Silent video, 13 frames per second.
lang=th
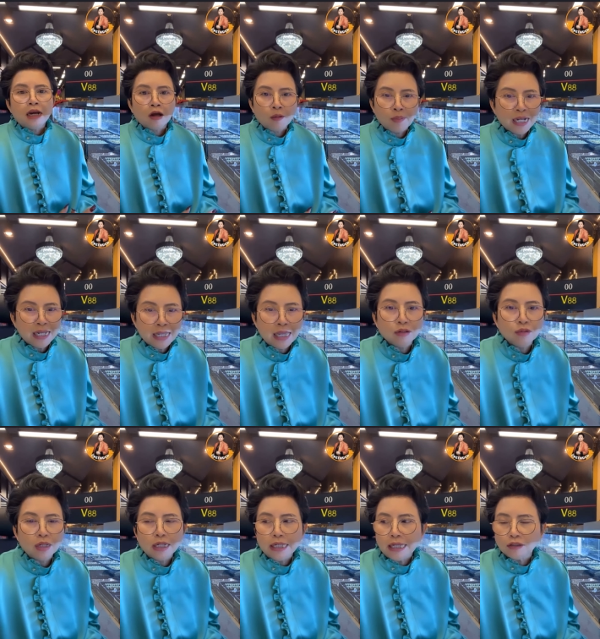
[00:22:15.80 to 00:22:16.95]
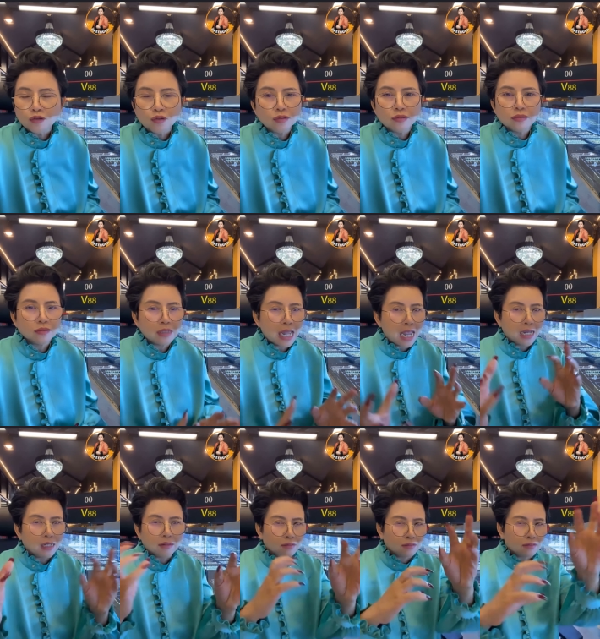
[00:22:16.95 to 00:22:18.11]
แล้วก็ไปเรียนด้วยเรียนจนได้
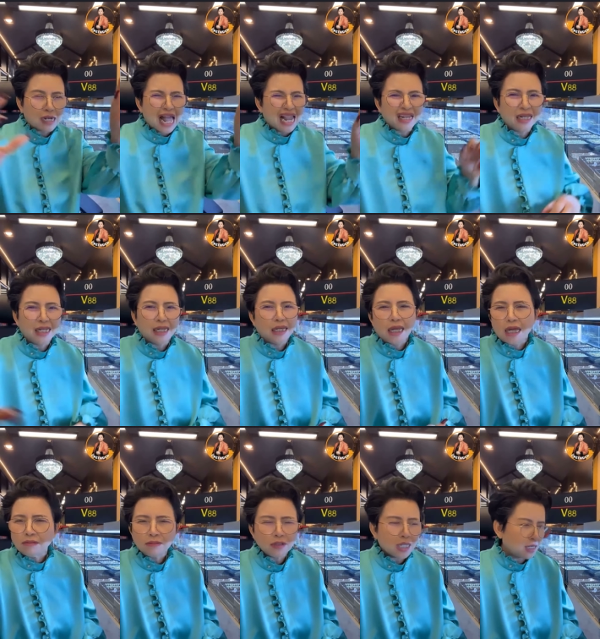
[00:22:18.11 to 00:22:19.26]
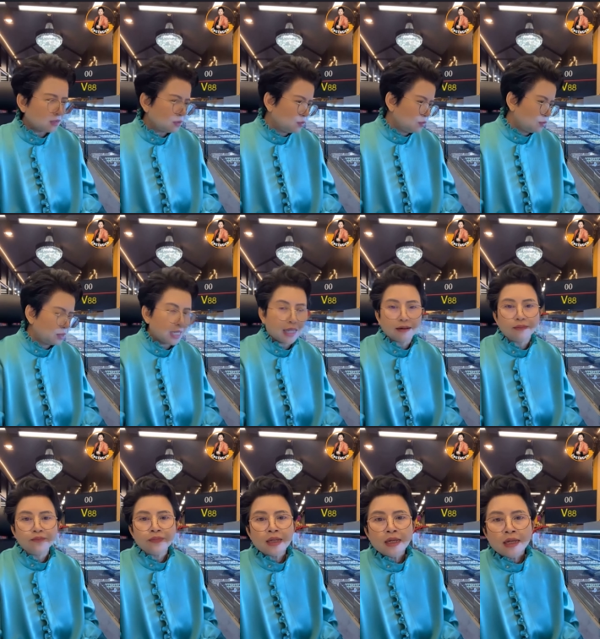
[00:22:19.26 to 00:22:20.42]
หลายที่เรียนเรียนดูเรียน
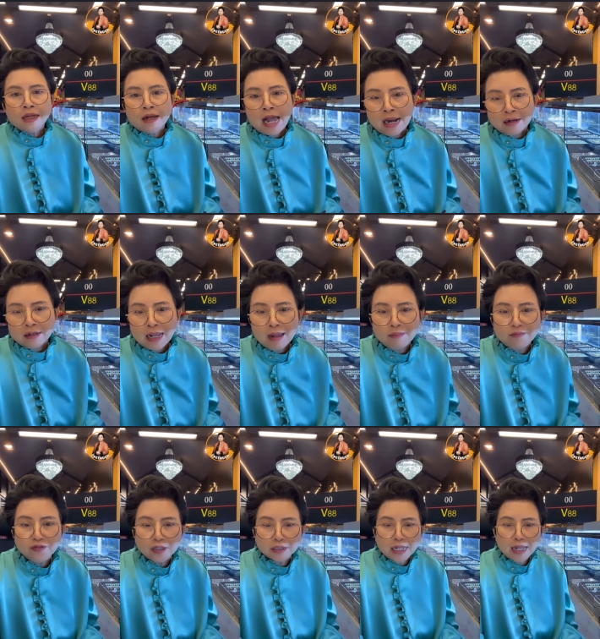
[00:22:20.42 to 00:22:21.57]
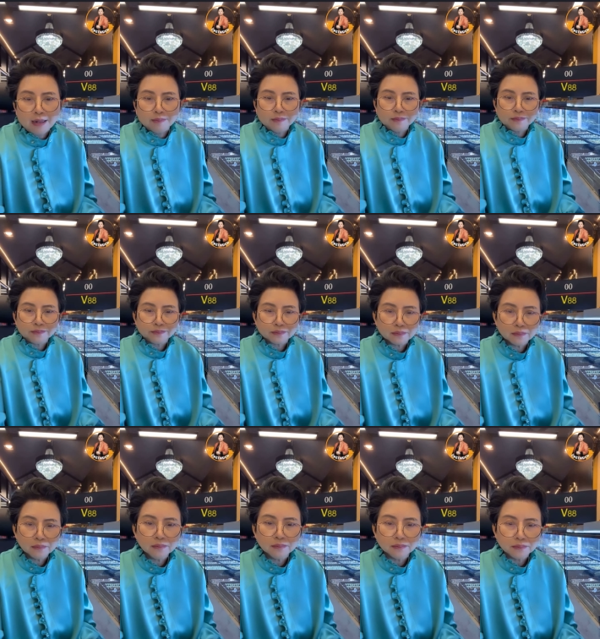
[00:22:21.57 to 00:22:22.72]
หัดทำฝึกทำ
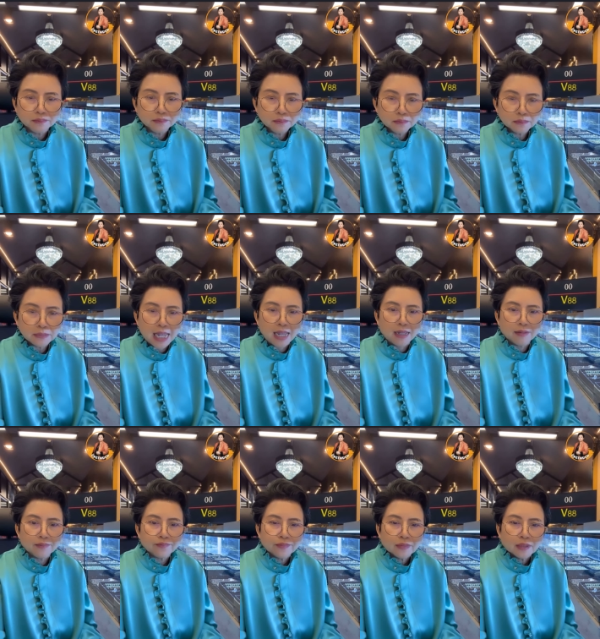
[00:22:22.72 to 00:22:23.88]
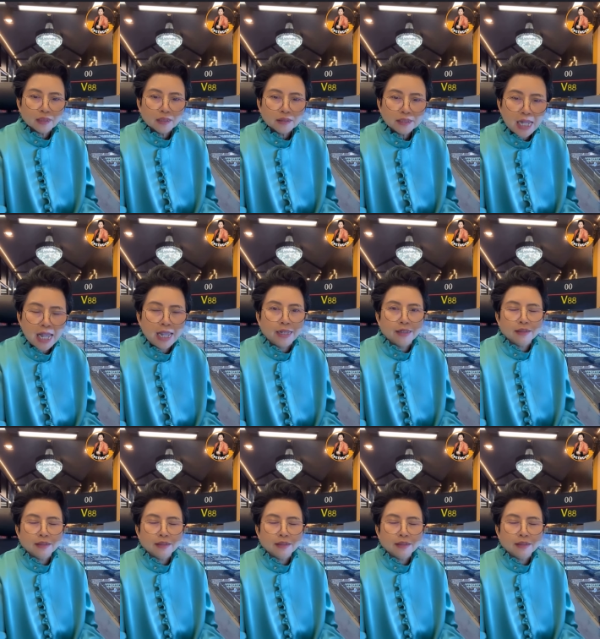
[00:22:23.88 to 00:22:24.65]
อืมนะใช่